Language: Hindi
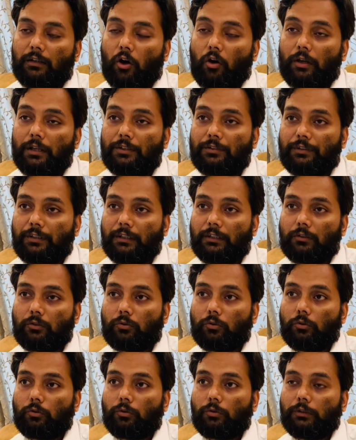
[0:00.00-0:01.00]
और स्टेट
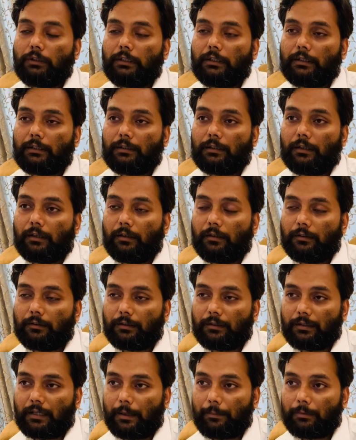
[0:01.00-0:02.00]
को एक
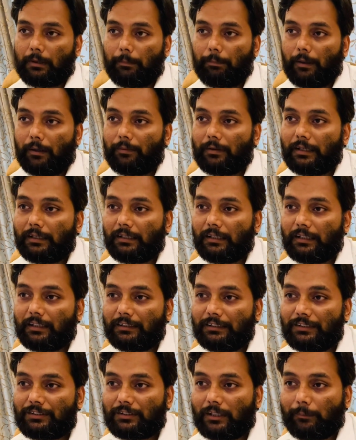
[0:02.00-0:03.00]
टाइप का पावर है कि
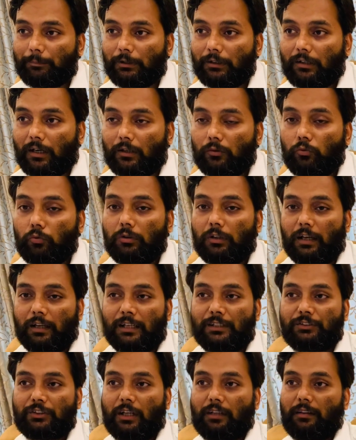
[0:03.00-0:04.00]
अगर इस टाइप के कानून
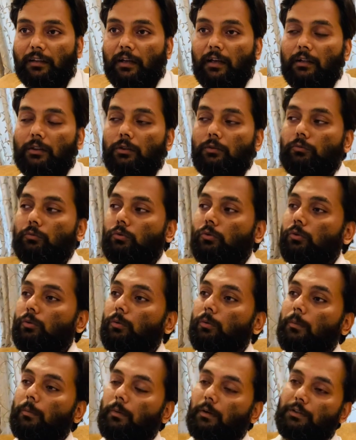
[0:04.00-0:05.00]
लाना चाहते हैं तो
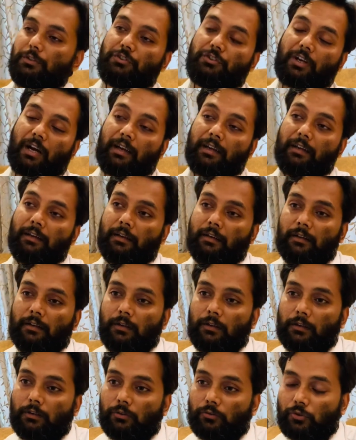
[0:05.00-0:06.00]
वो जाएं
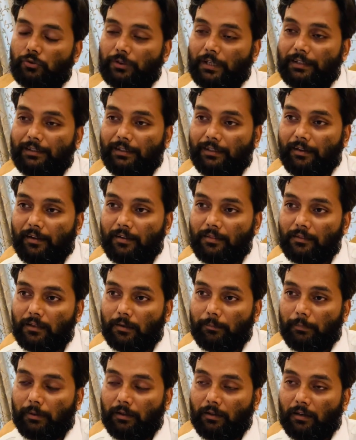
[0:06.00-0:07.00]
सोसाइटी के
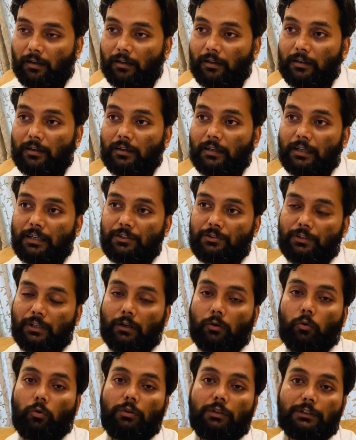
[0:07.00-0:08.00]
अंदर में अलग अलग
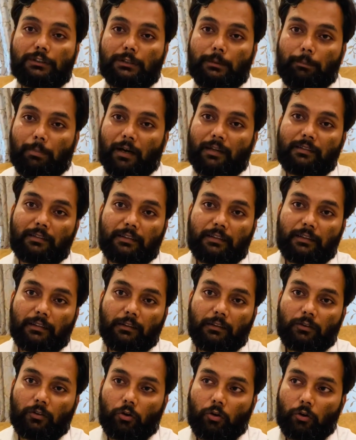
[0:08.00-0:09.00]
स्टेक होल्डर से बात करें
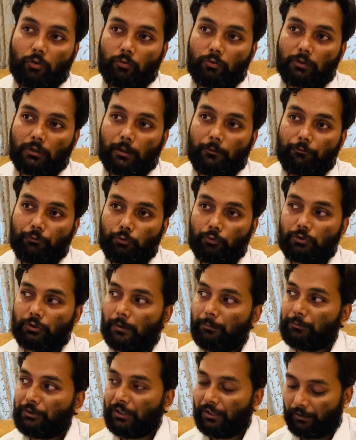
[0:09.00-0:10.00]
और उनका व्यू
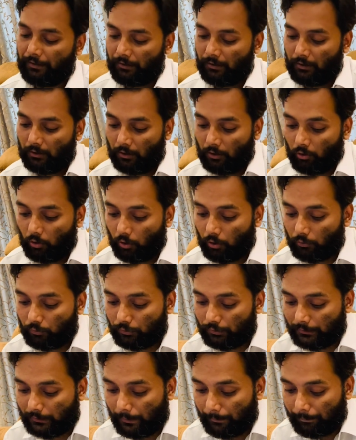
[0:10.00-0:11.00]
समझें और
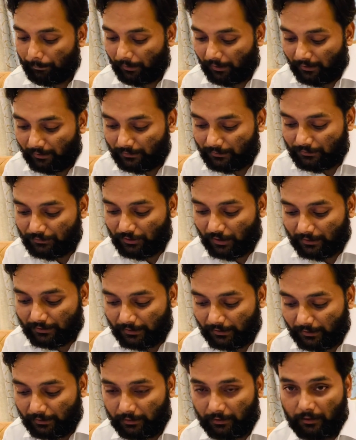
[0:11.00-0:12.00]
उसके बाद
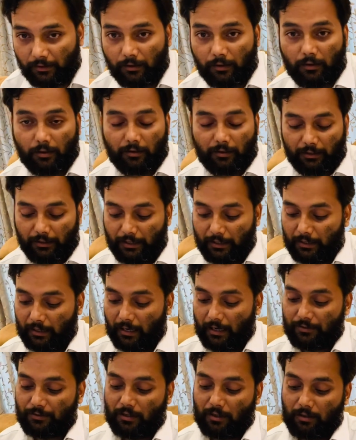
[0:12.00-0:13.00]
जाके एक
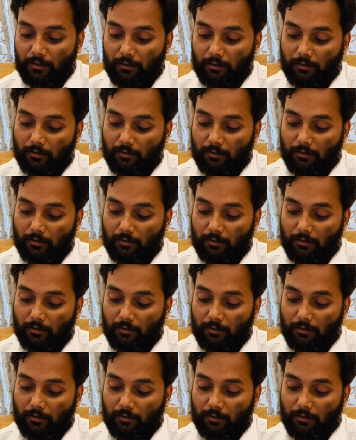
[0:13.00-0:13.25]
ऐसा